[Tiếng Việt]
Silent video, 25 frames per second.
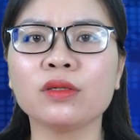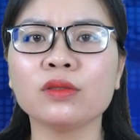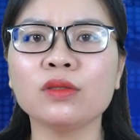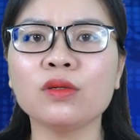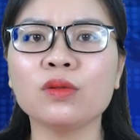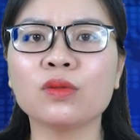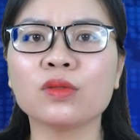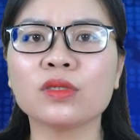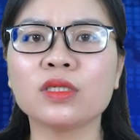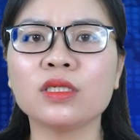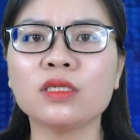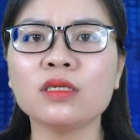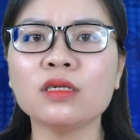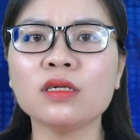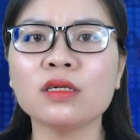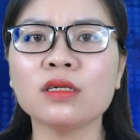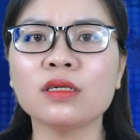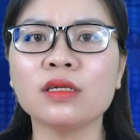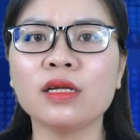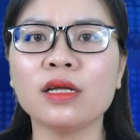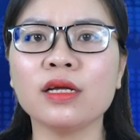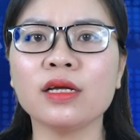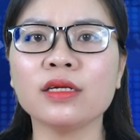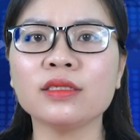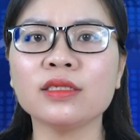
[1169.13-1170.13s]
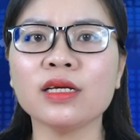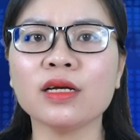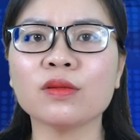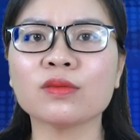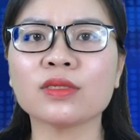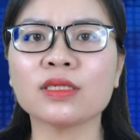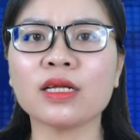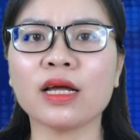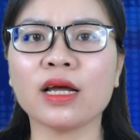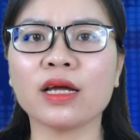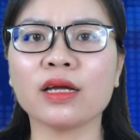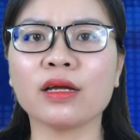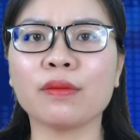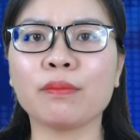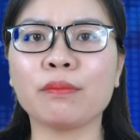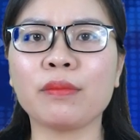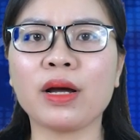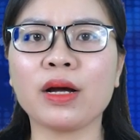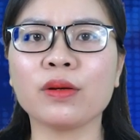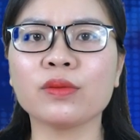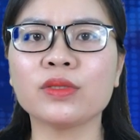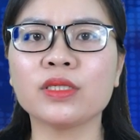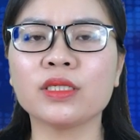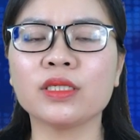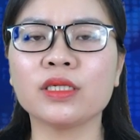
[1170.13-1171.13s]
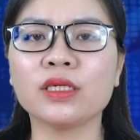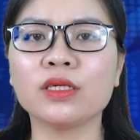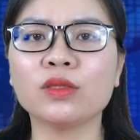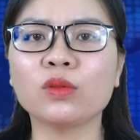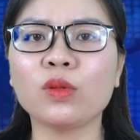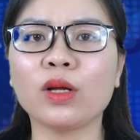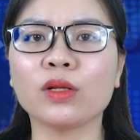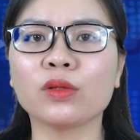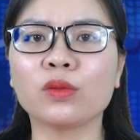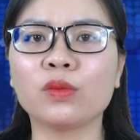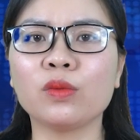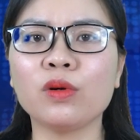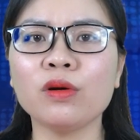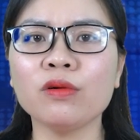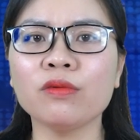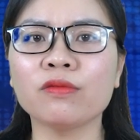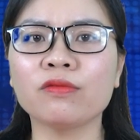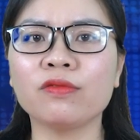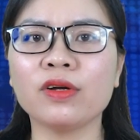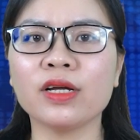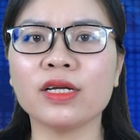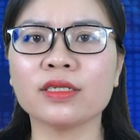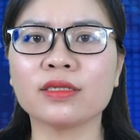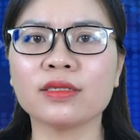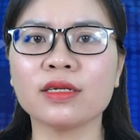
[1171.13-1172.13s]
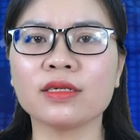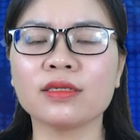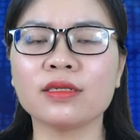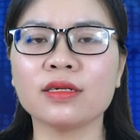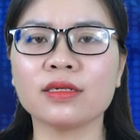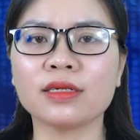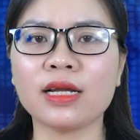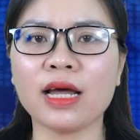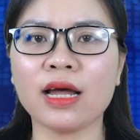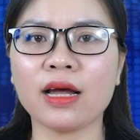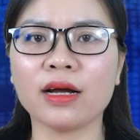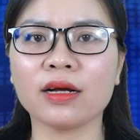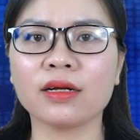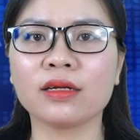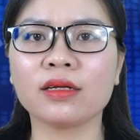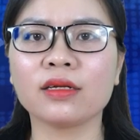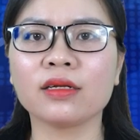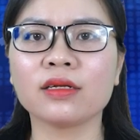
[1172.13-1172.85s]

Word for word: tổ chức lễ trao giải Báo chí Toàn quốc về xây dựng đảng,